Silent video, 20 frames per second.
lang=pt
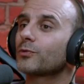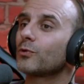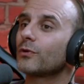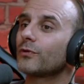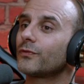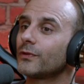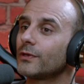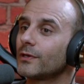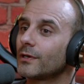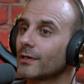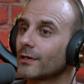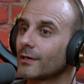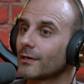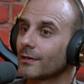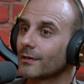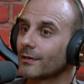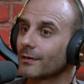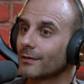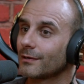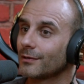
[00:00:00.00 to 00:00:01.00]
não
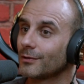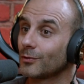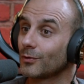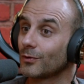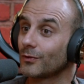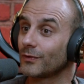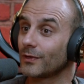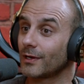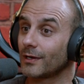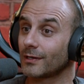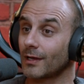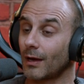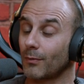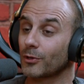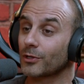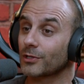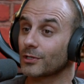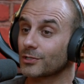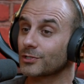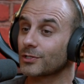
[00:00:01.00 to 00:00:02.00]
havia, não havia ainda a
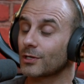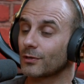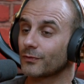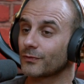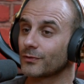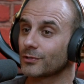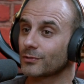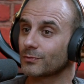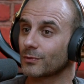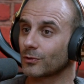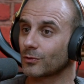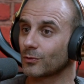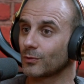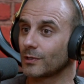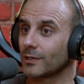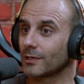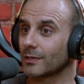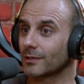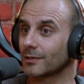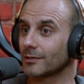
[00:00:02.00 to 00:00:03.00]
moda das selfies, portanto eu
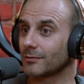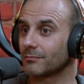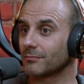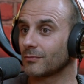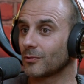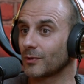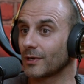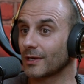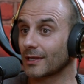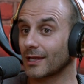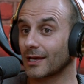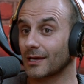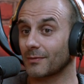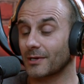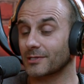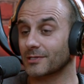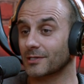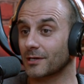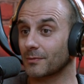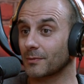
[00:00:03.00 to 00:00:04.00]
ia, eu ia lá e
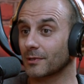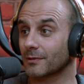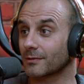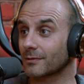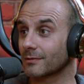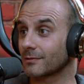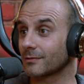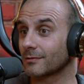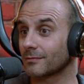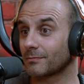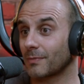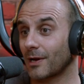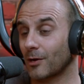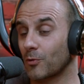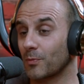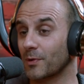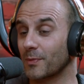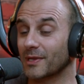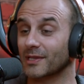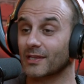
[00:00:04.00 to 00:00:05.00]
basicamente pá,
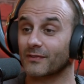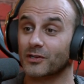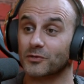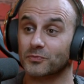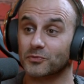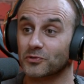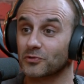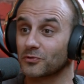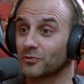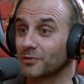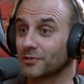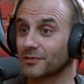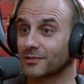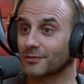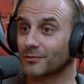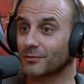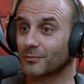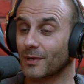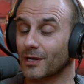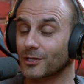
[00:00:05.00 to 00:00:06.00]
cumprimentava as pessoas e
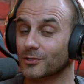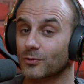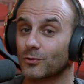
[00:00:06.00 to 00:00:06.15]
tudo mais.